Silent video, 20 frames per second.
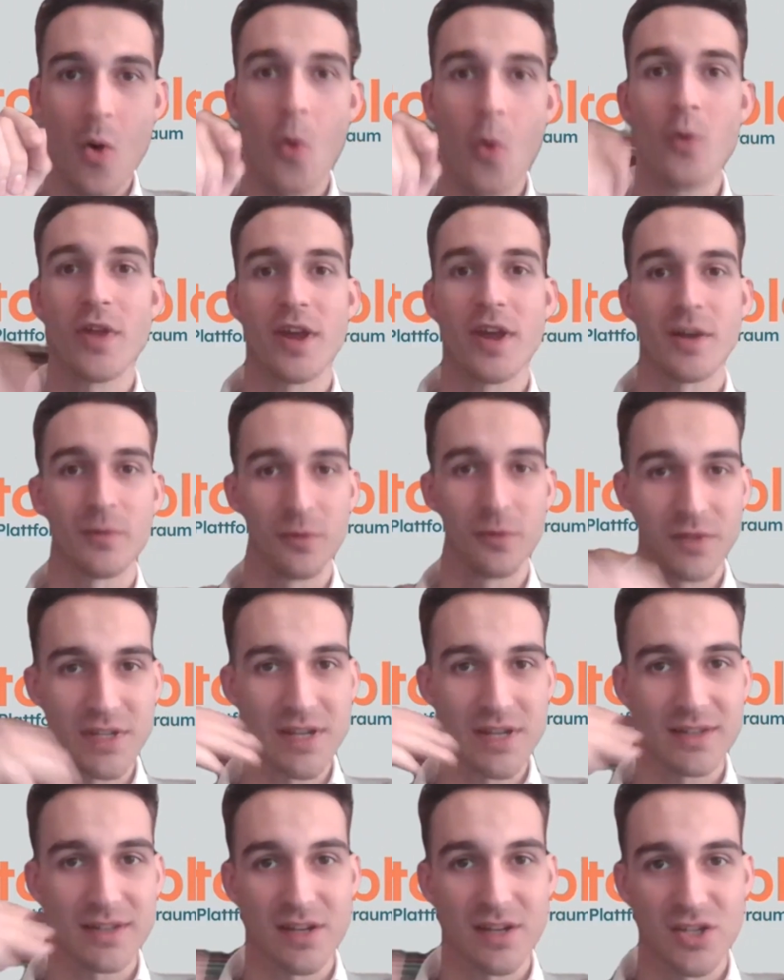und eine
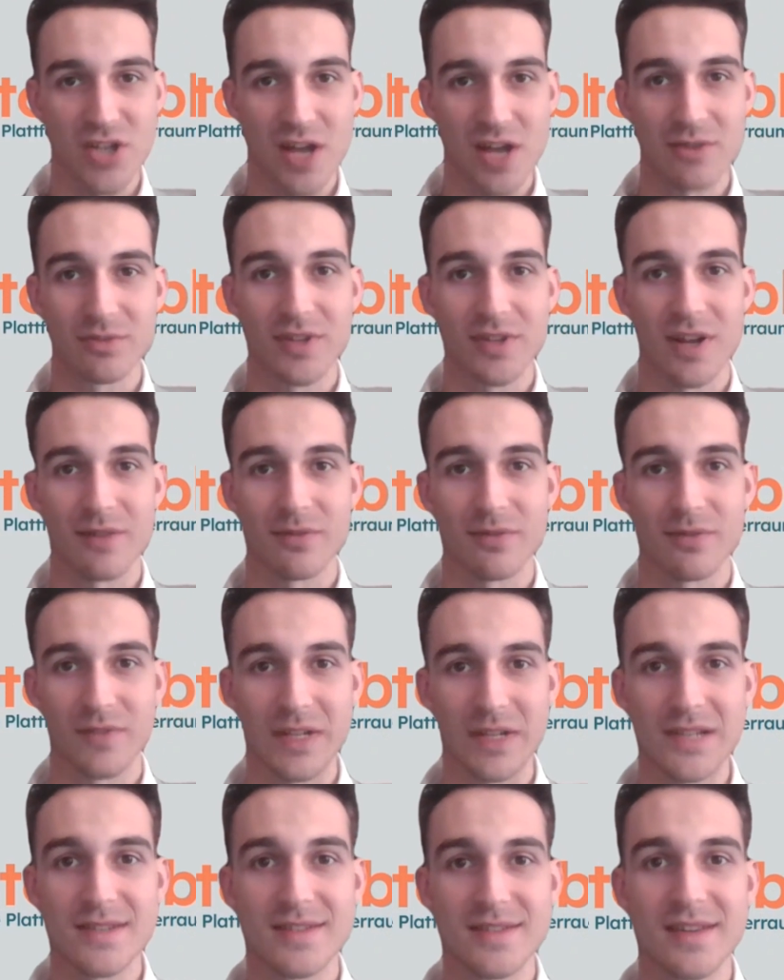fundierte Entscheidung treffen
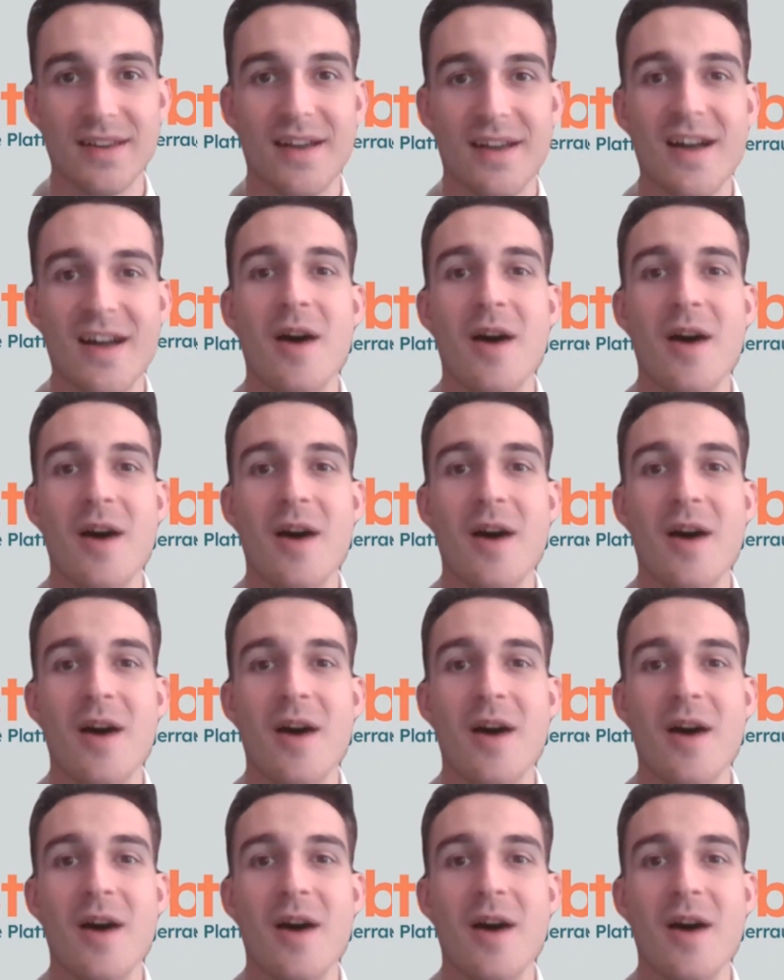willst,